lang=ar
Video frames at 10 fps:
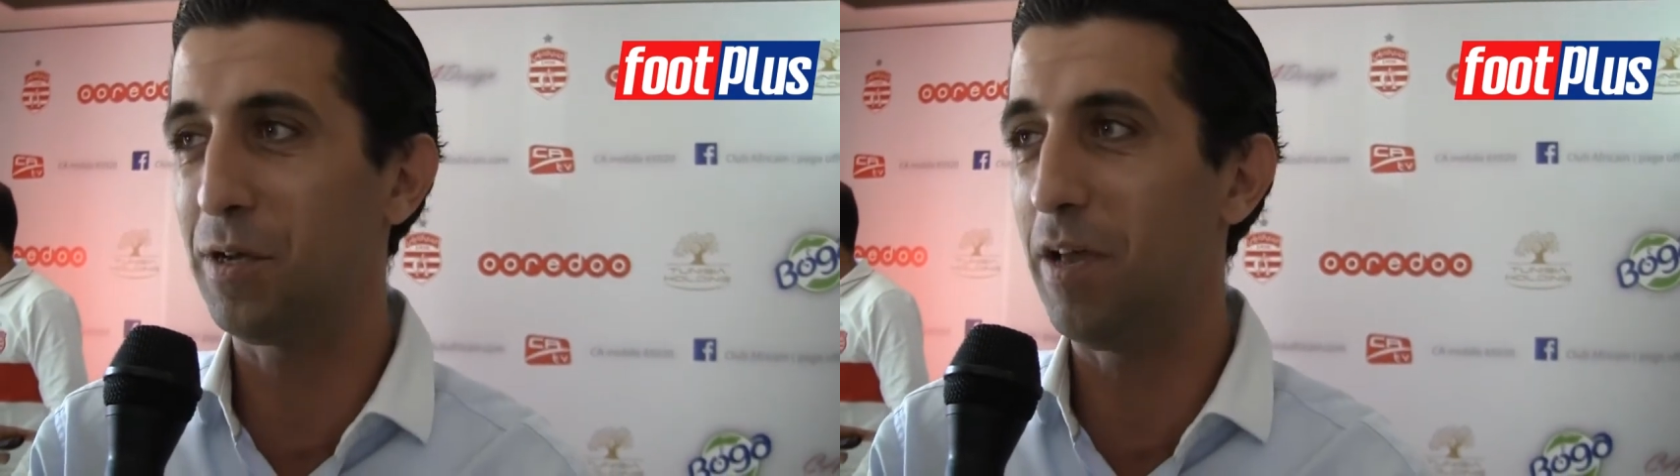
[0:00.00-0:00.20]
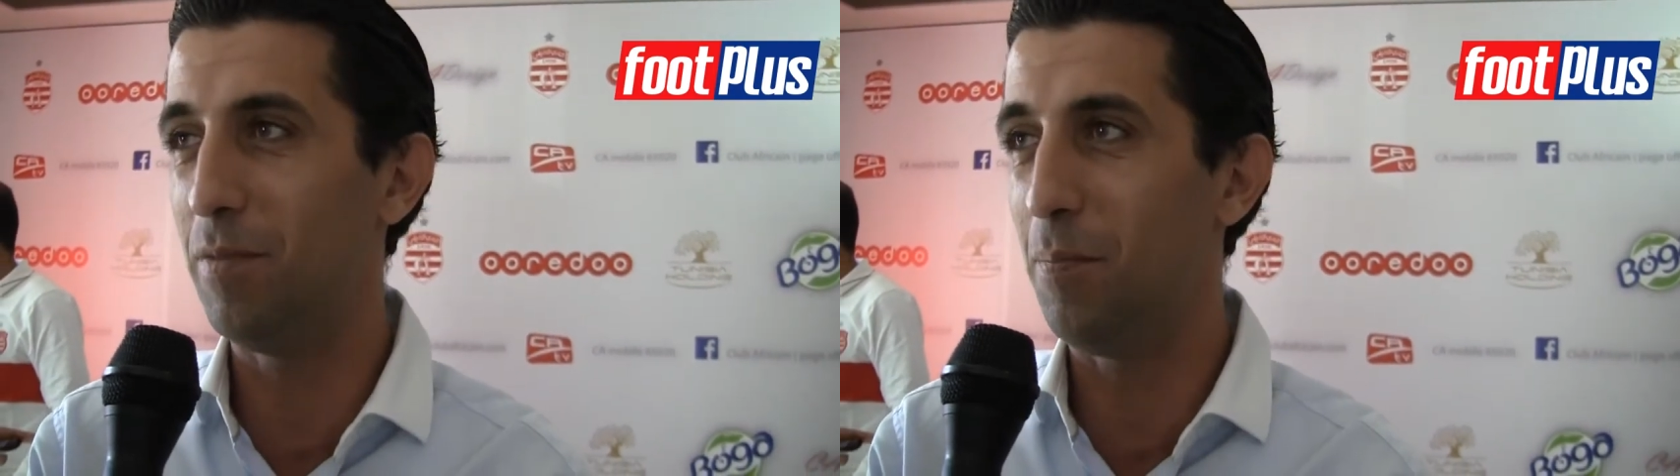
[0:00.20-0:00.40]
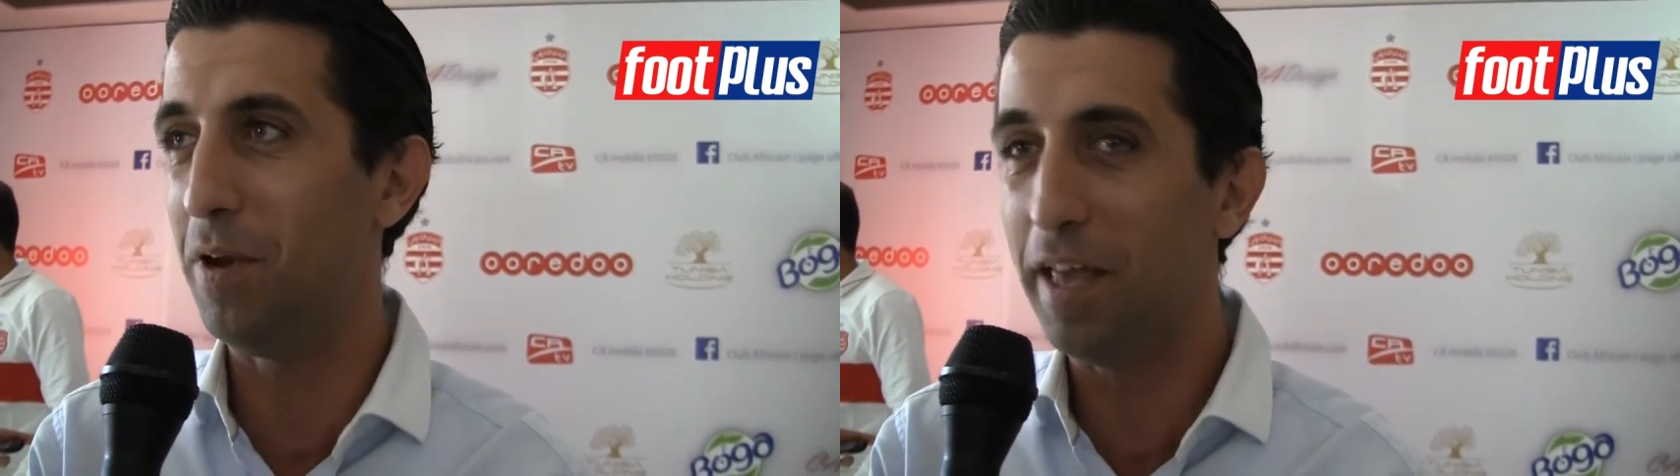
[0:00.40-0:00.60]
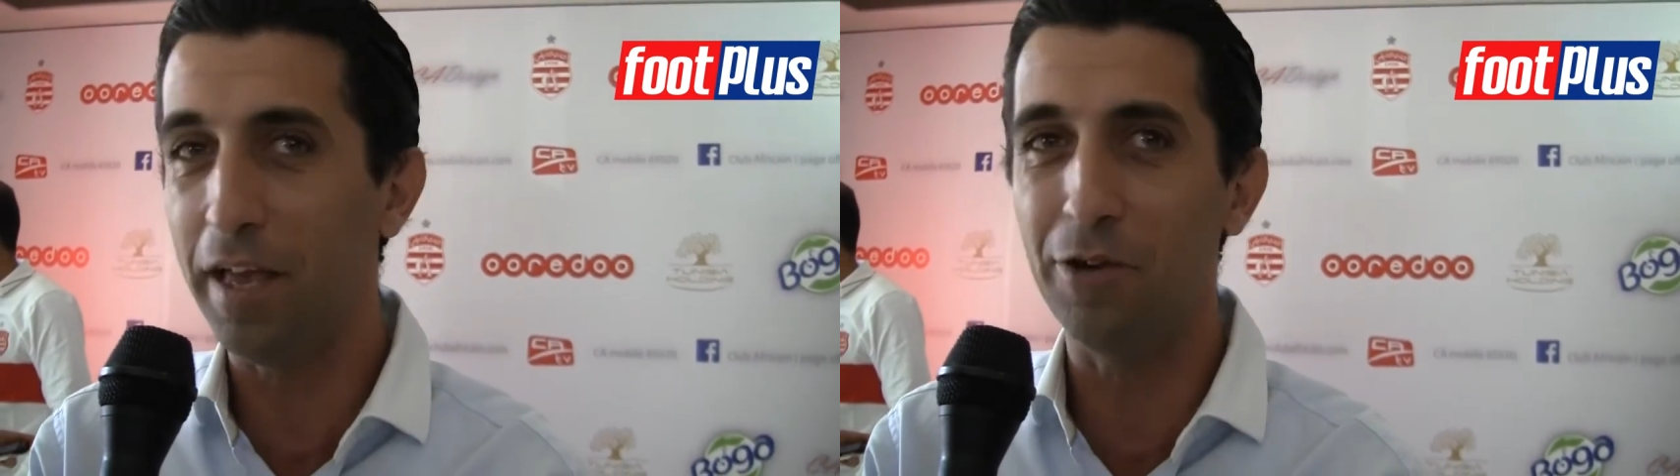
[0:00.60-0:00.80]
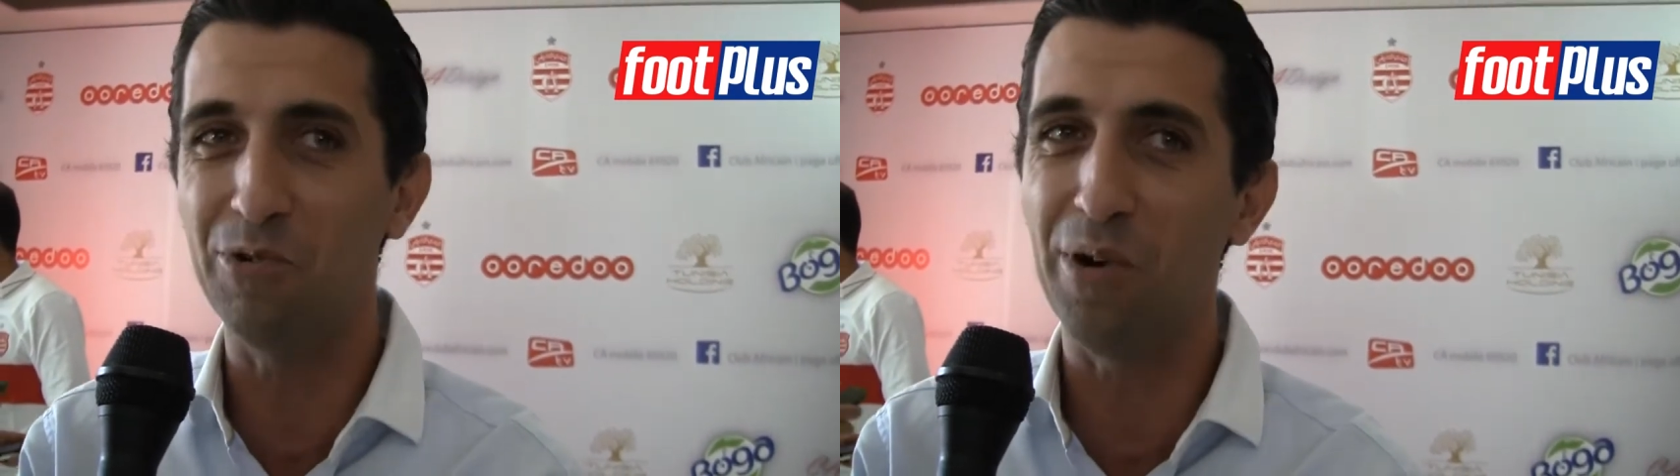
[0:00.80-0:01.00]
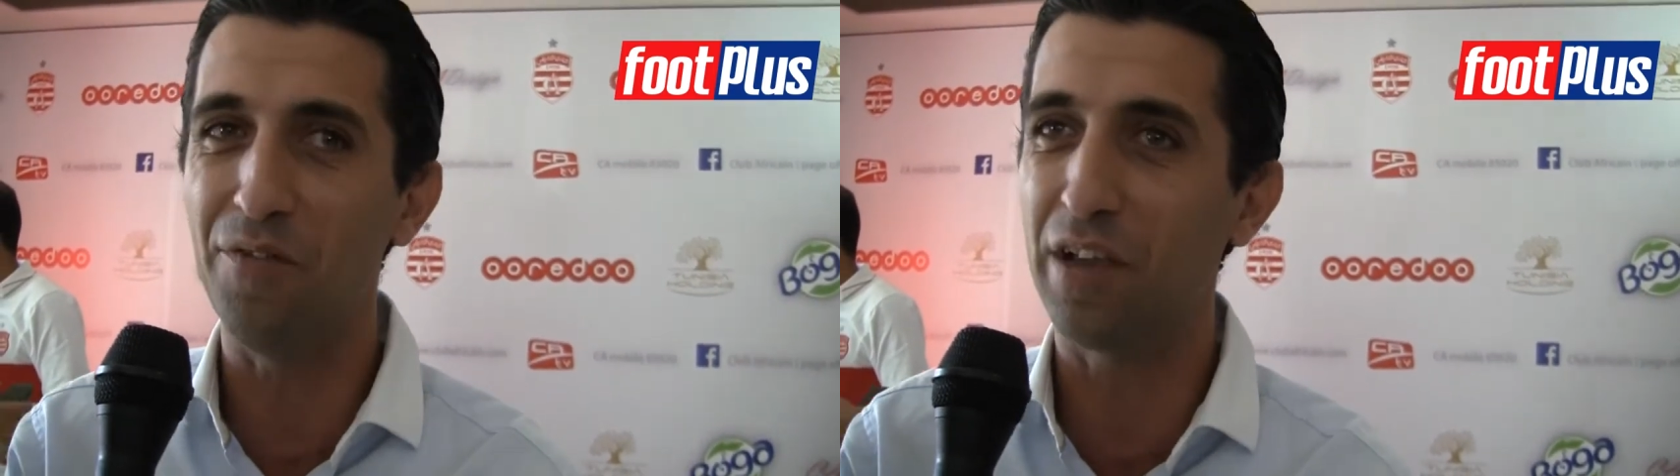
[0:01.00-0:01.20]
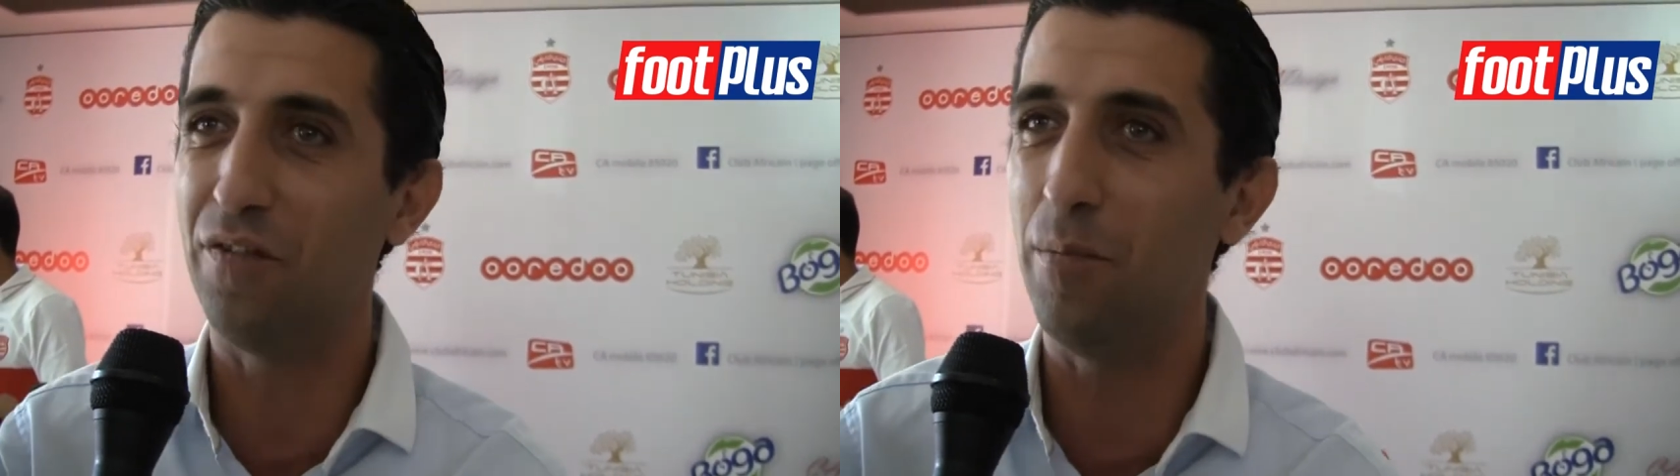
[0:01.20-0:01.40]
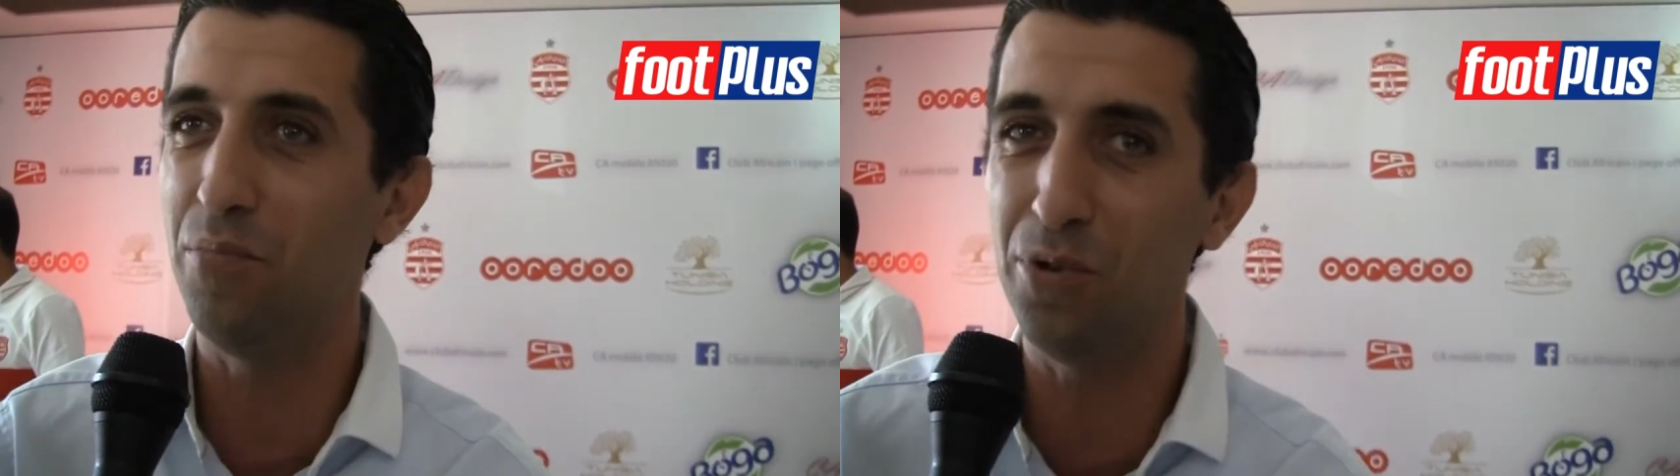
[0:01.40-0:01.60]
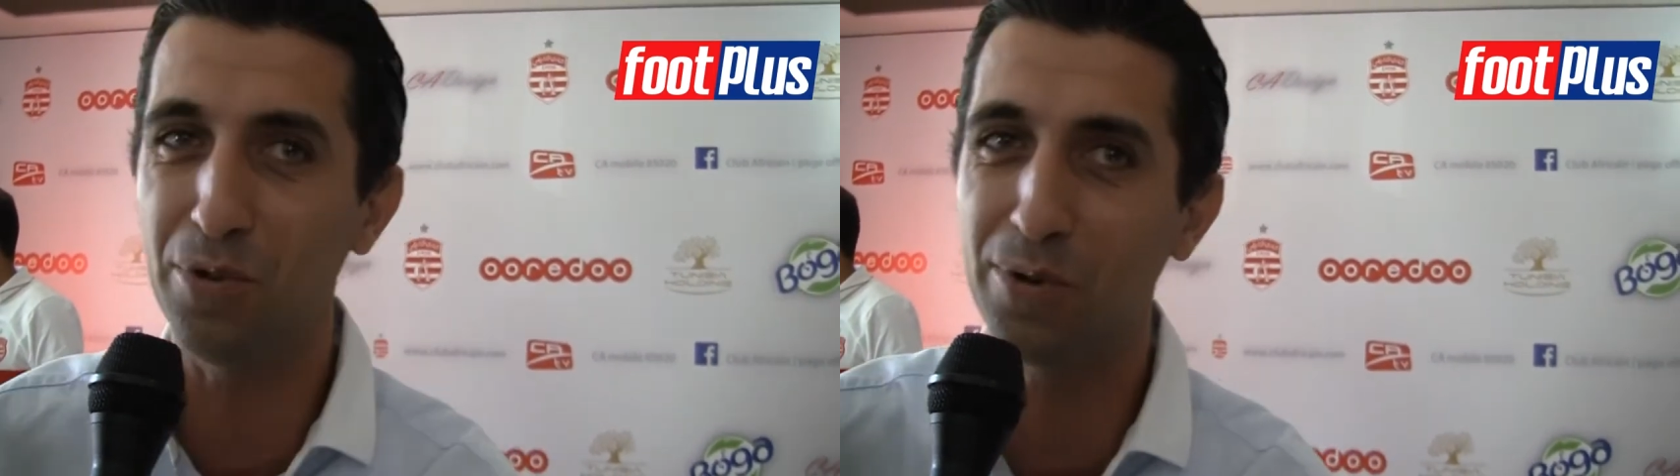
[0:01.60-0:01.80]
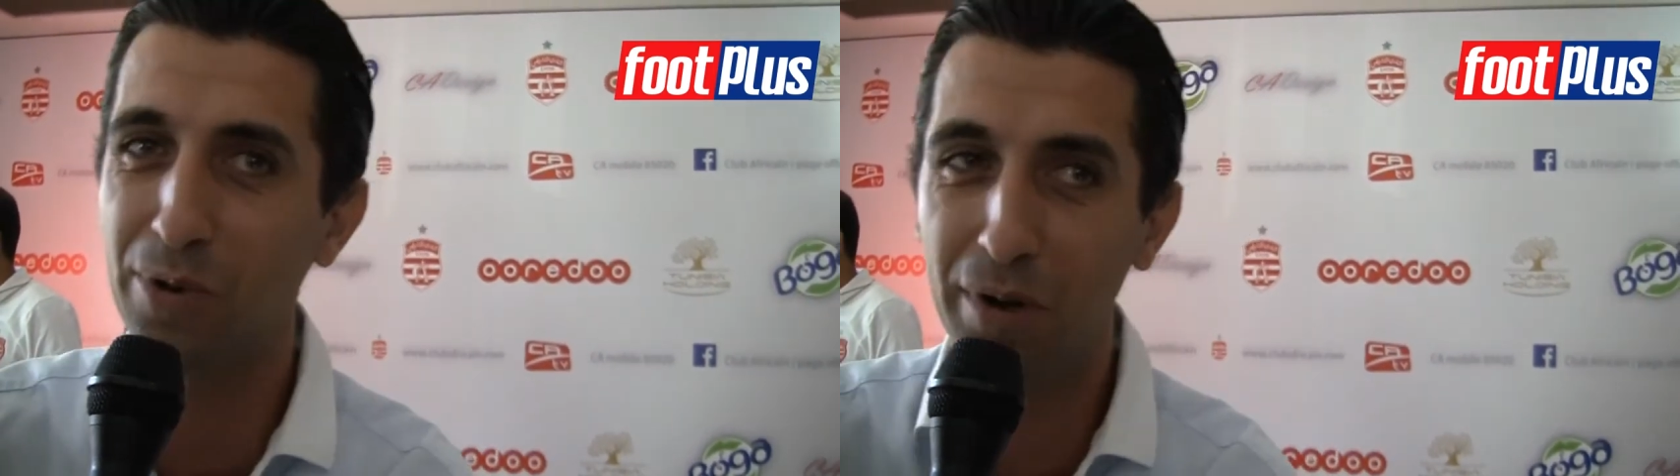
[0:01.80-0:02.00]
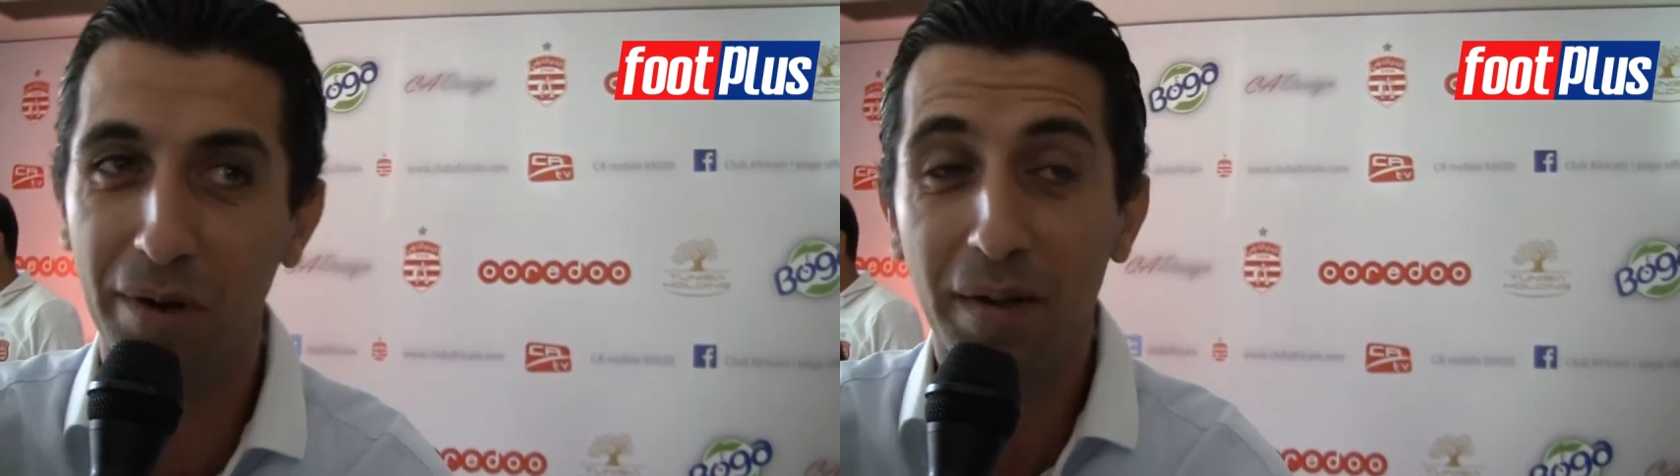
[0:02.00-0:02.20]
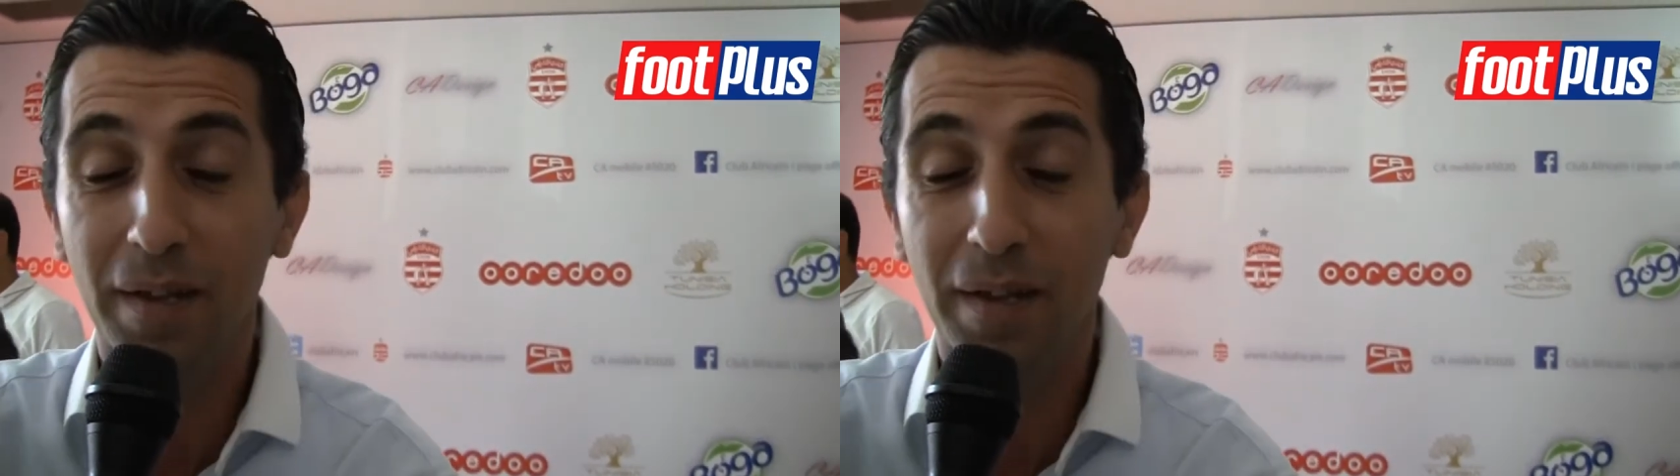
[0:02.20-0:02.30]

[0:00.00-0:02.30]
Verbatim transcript: كامله بلان وافيك فان بوت وكل